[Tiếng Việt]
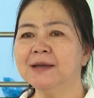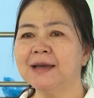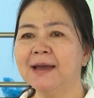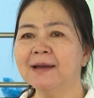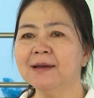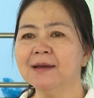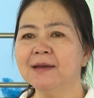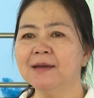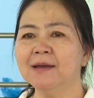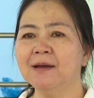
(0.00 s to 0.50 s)
với
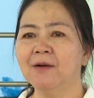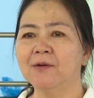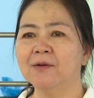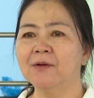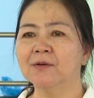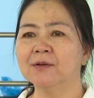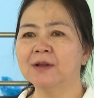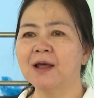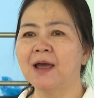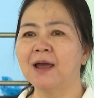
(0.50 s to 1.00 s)
các cái
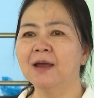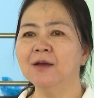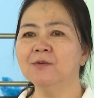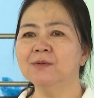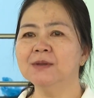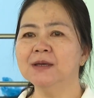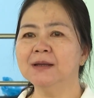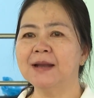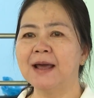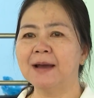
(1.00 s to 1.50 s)
hội đoàn thể,
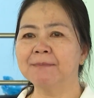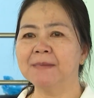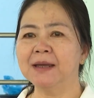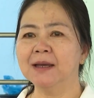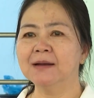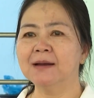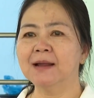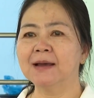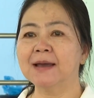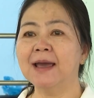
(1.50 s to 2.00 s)
cũng như đặc
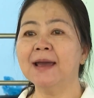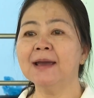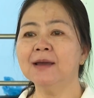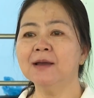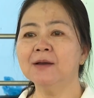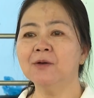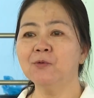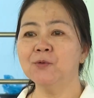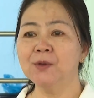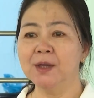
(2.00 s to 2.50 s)
biệt là các
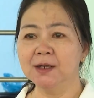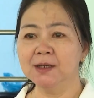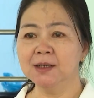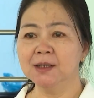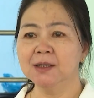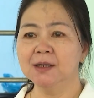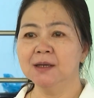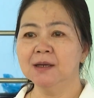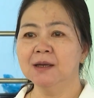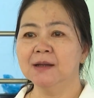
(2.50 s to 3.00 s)
cái khu vực
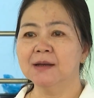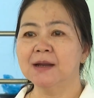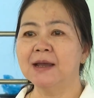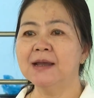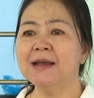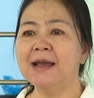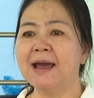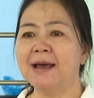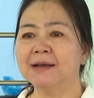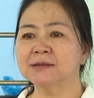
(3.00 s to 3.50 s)

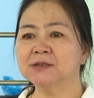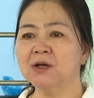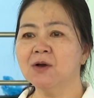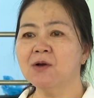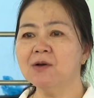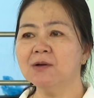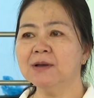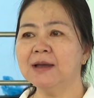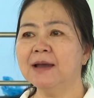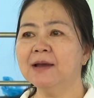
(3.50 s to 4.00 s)
để rà
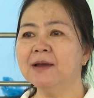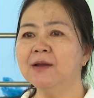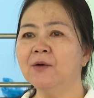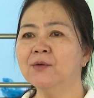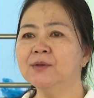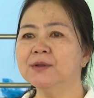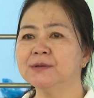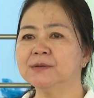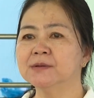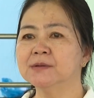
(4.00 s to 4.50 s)
soát các cái
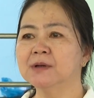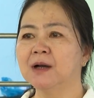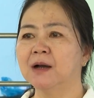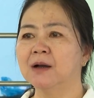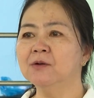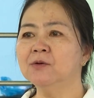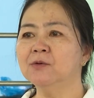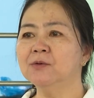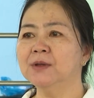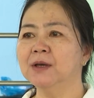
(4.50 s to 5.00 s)
đối tượng
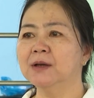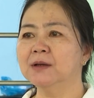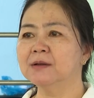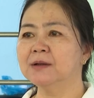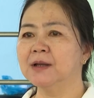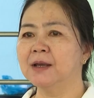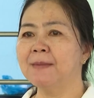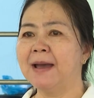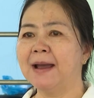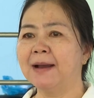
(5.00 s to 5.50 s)
ở khu vực
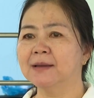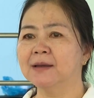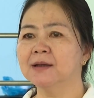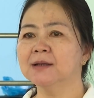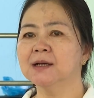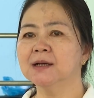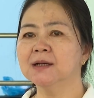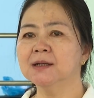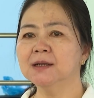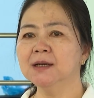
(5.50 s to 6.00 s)
địa bàn
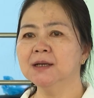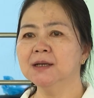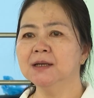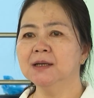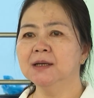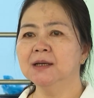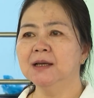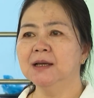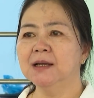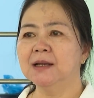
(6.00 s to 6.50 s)
dân cư á,
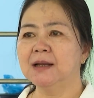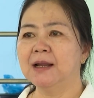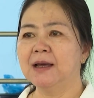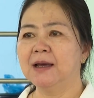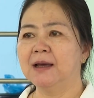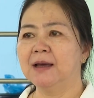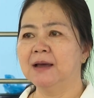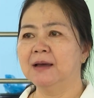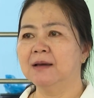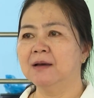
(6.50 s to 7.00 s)

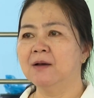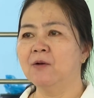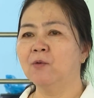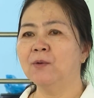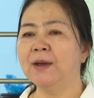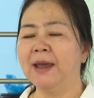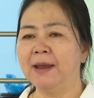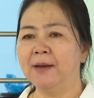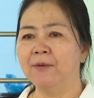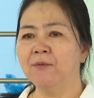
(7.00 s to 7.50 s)
là
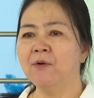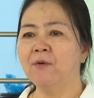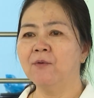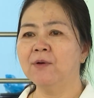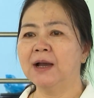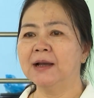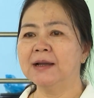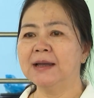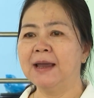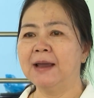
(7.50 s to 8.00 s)
hộ nghèo,
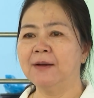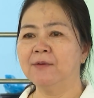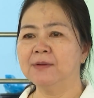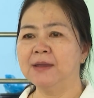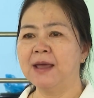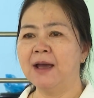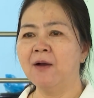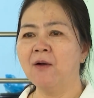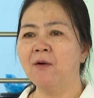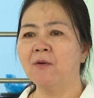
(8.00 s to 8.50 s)
hộ cận nghèo
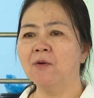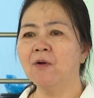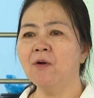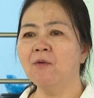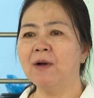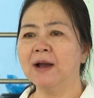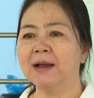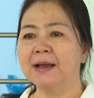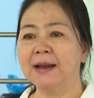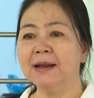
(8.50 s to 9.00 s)
và hộ
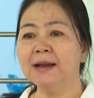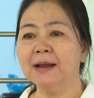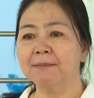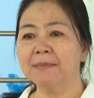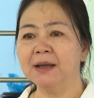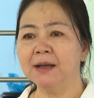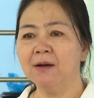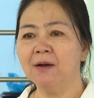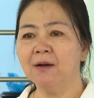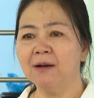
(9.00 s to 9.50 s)
có hoàn cảnh đặc
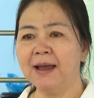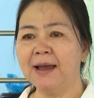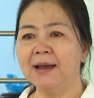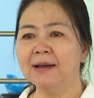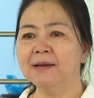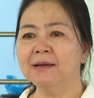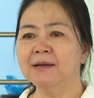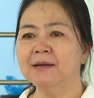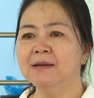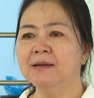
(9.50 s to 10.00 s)
biệt khó
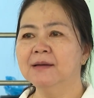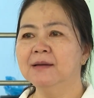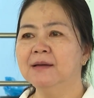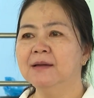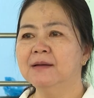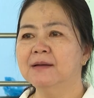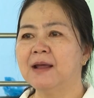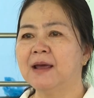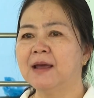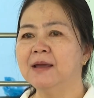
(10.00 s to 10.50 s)
khăn,
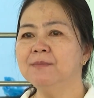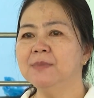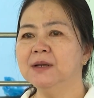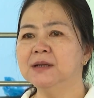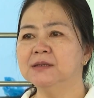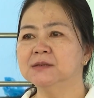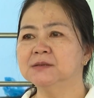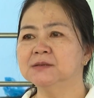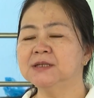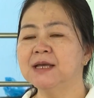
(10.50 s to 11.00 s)
để
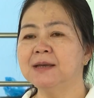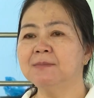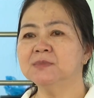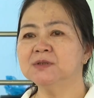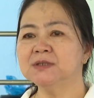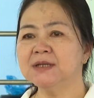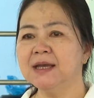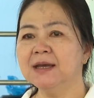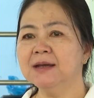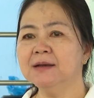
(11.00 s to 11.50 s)
mình
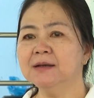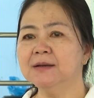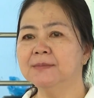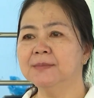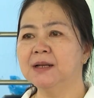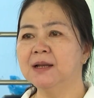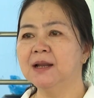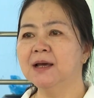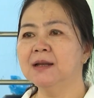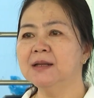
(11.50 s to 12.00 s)
xem xét rồi
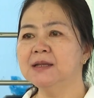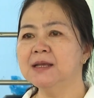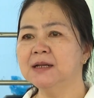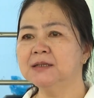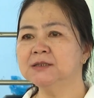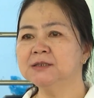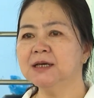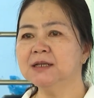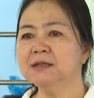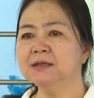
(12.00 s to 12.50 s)
mình lên
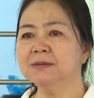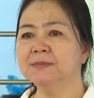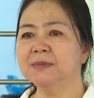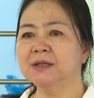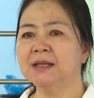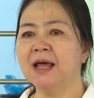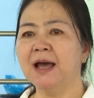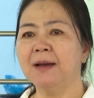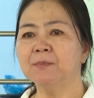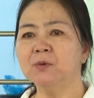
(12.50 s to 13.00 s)
danh sách rồi
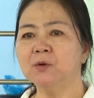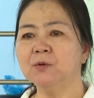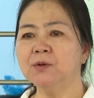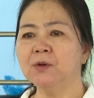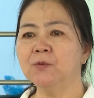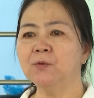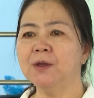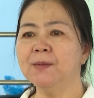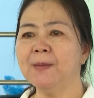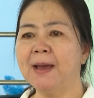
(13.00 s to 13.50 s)
mình tham mưu
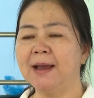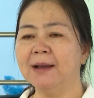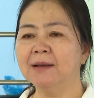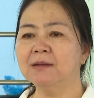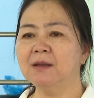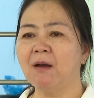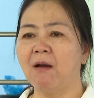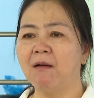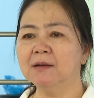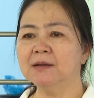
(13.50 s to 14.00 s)
cho ủy
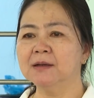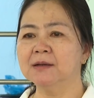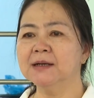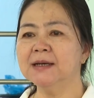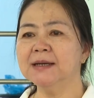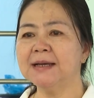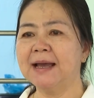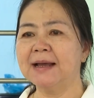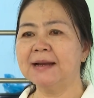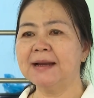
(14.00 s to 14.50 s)
ban chọn những
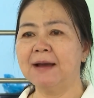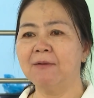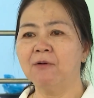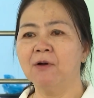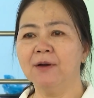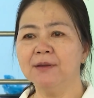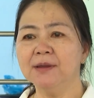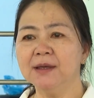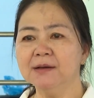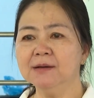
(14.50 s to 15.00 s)
cái căn nào
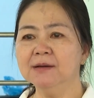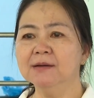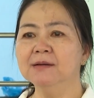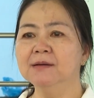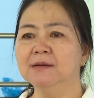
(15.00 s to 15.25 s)
khó nhất.